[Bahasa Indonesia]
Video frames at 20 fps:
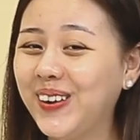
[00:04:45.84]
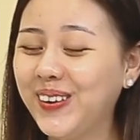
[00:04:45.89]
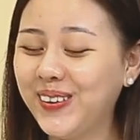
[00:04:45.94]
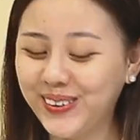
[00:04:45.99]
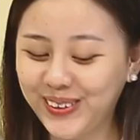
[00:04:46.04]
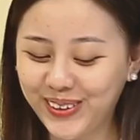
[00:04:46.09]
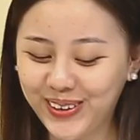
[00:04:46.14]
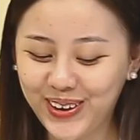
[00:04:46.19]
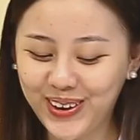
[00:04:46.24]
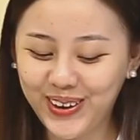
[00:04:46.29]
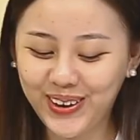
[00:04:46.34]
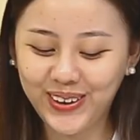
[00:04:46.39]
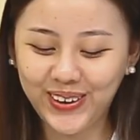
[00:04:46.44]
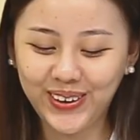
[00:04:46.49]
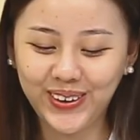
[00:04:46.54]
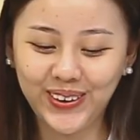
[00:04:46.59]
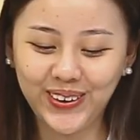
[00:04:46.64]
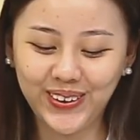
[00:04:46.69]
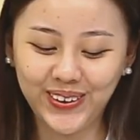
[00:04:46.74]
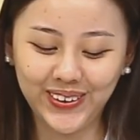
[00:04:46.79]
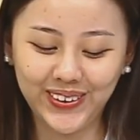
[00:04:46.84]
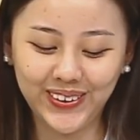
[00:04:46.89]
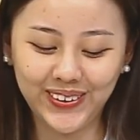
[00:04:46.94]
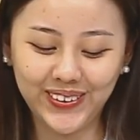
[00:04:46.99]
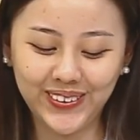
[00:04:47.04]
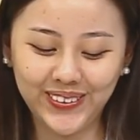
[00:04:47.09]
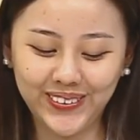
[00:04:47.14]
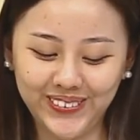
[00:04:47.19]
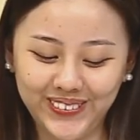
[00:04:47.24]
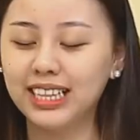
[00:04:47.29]

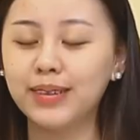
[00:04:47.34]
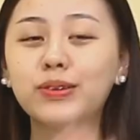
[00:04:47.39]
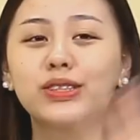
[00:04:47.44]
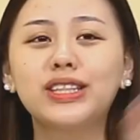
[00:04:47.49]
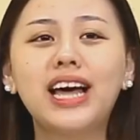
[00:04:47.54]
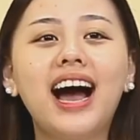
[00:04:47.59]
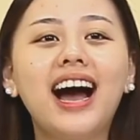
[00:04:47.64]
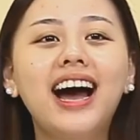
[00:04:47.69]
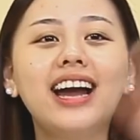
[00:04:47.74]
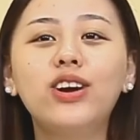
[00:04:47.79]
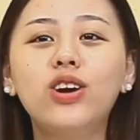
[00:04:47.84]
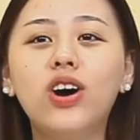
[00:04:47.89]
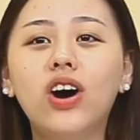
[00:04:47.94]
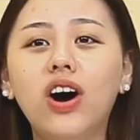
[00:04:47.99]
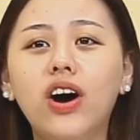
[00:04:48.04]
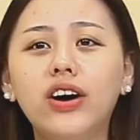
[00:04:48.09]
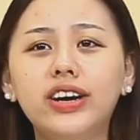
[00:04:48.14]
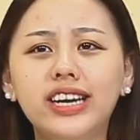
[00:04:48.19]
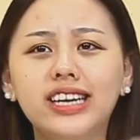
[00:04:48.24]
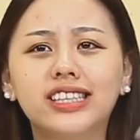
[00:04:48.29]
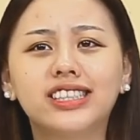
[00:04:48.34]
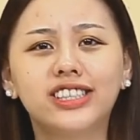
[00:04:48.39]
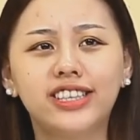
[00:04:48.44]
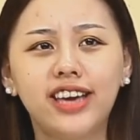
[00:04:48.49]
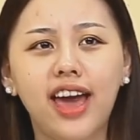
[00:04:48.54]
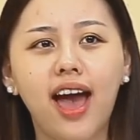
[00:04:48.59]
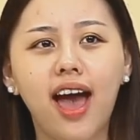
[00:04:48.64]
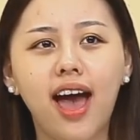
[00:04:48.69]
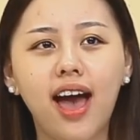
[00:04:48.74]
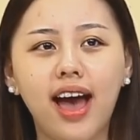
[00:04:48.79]
Uh. tangan dong
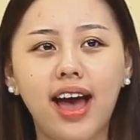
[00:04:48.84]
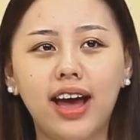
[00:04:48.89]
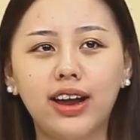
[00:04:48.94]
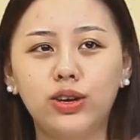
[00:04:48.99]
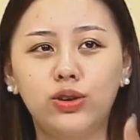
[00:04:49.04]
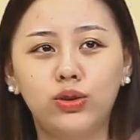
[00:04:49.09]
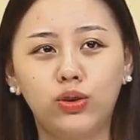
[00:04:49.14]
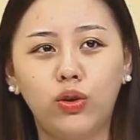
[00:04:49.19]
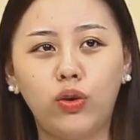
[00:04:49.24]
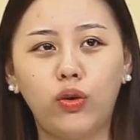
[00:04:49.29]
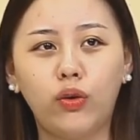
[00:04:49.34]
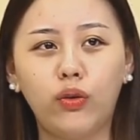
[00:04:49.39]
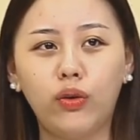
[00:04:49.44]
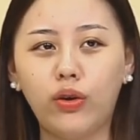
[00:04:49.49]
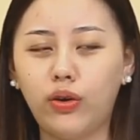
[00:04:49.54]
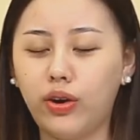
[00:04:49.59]
audiensnya. Aduh.